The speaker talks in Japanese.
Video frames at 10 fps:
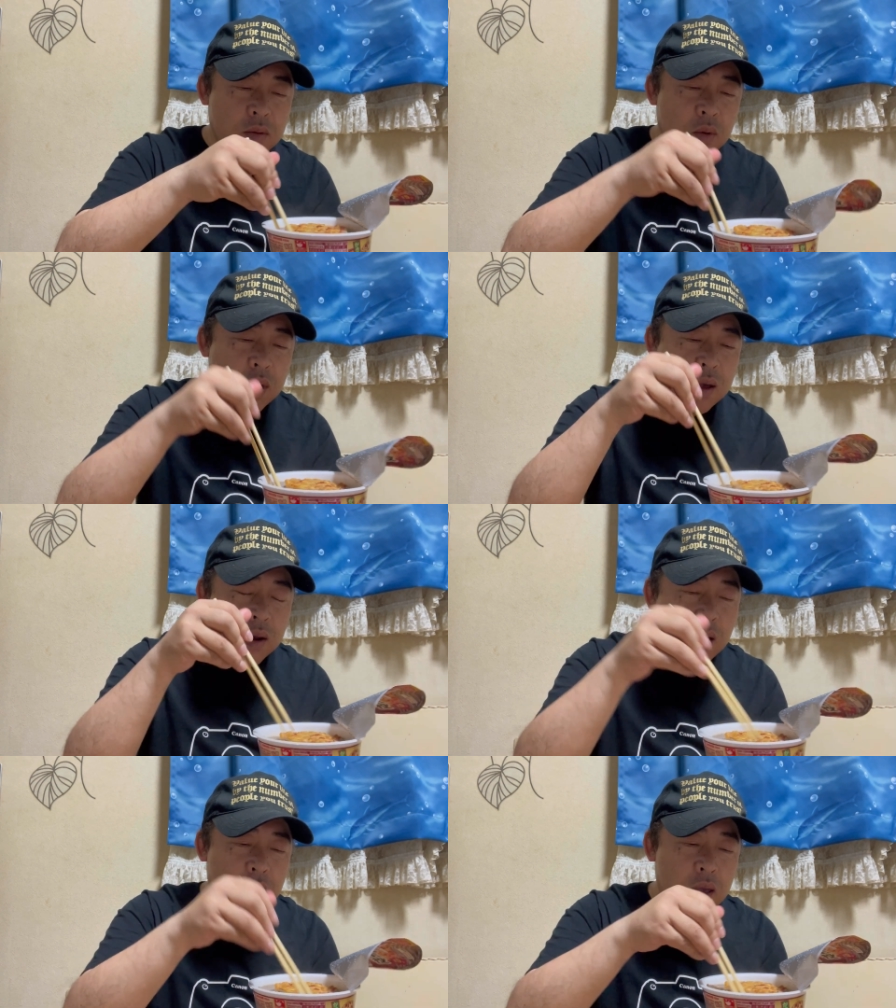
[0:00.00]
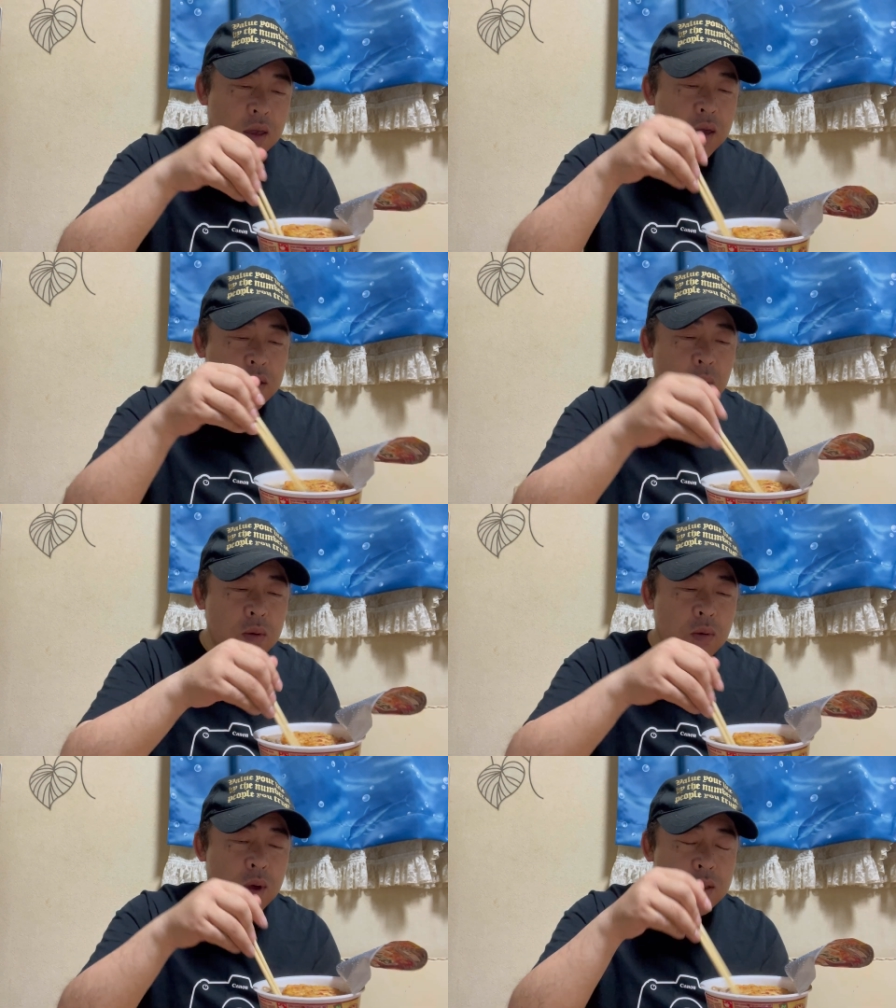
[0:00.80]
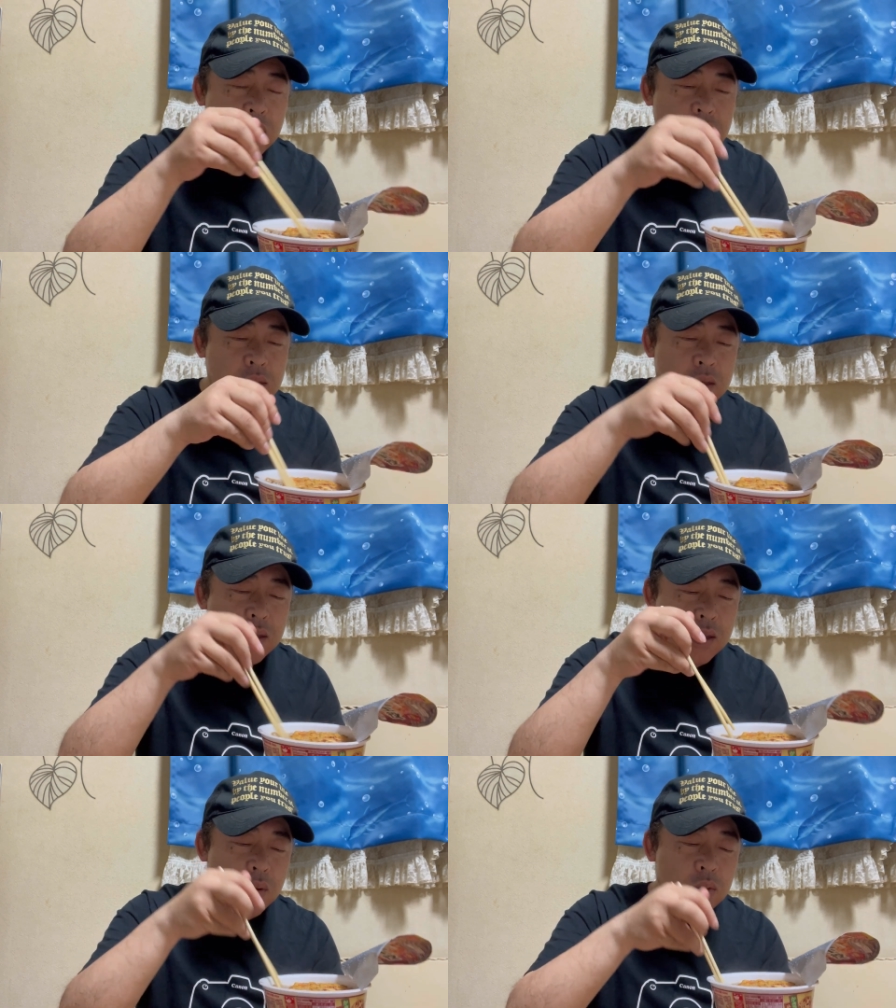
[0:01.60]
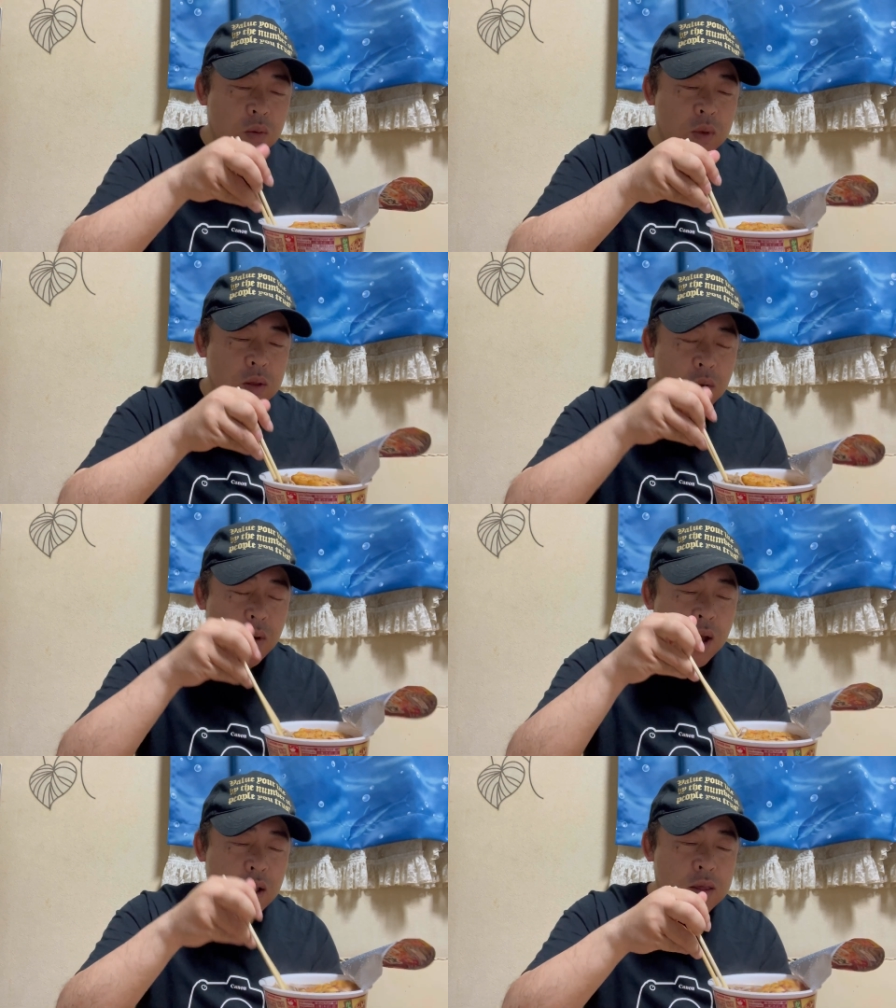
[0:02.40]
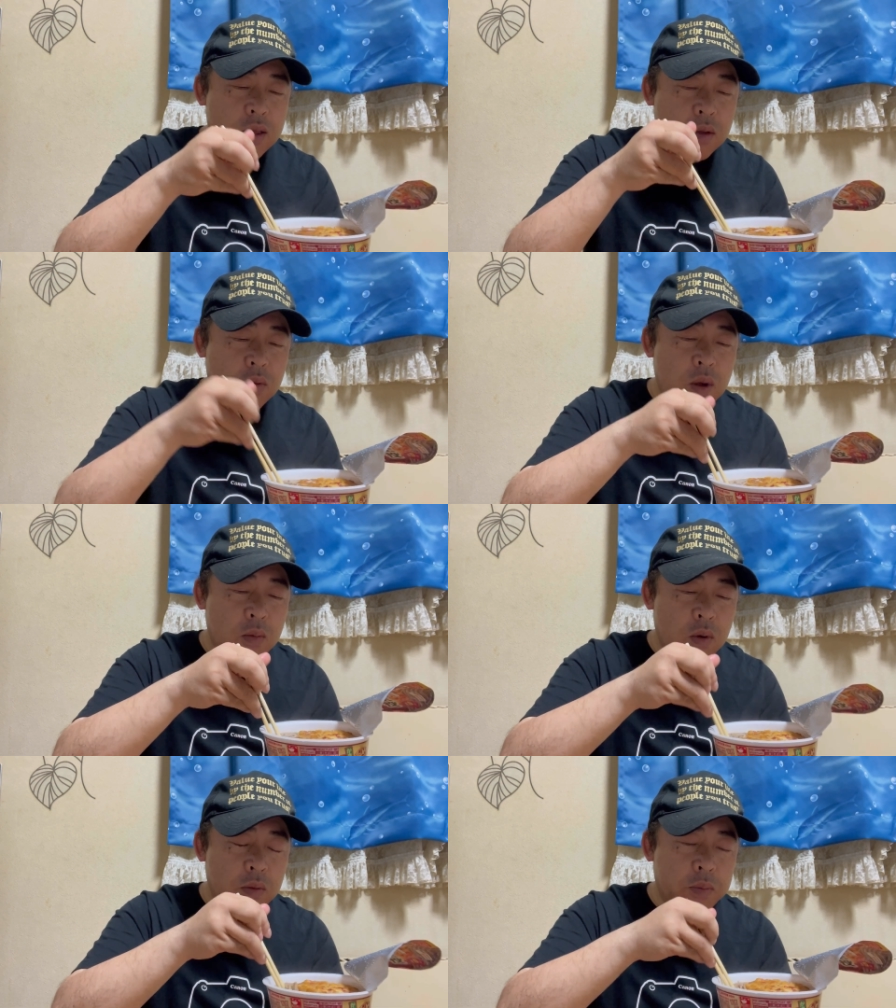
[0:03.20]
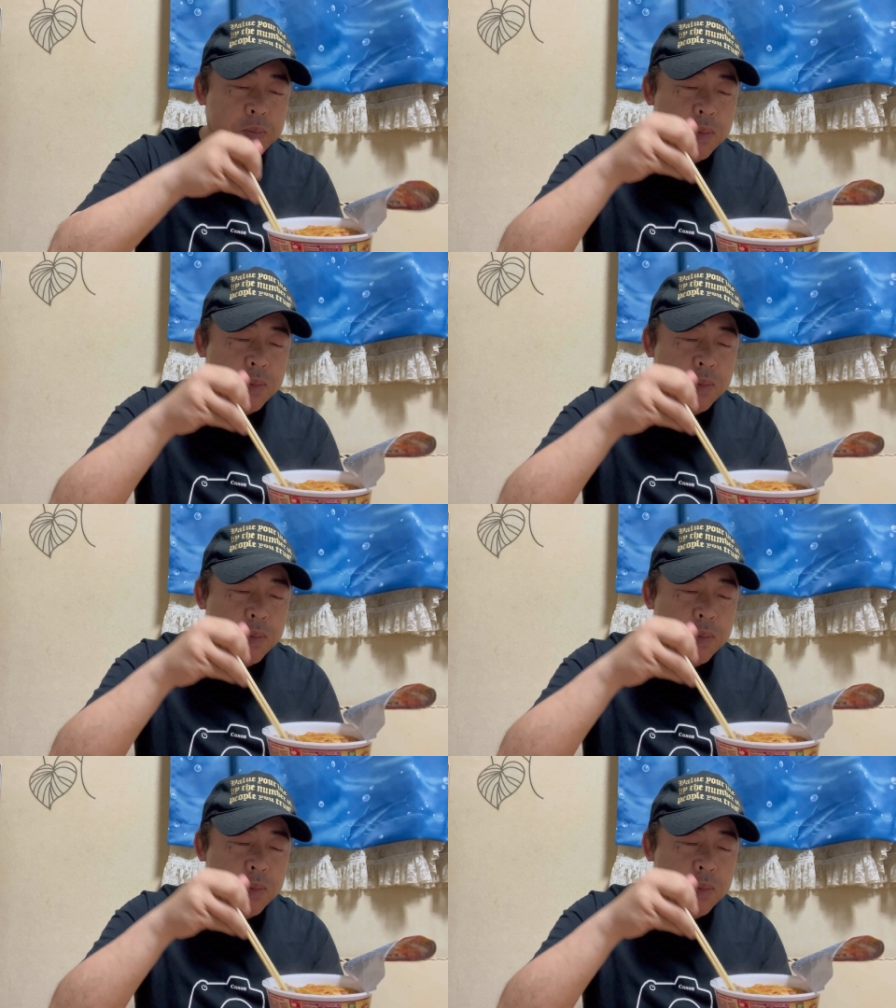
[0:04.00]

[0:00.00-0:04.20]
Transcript: 濃いから多分私好みの味だとは思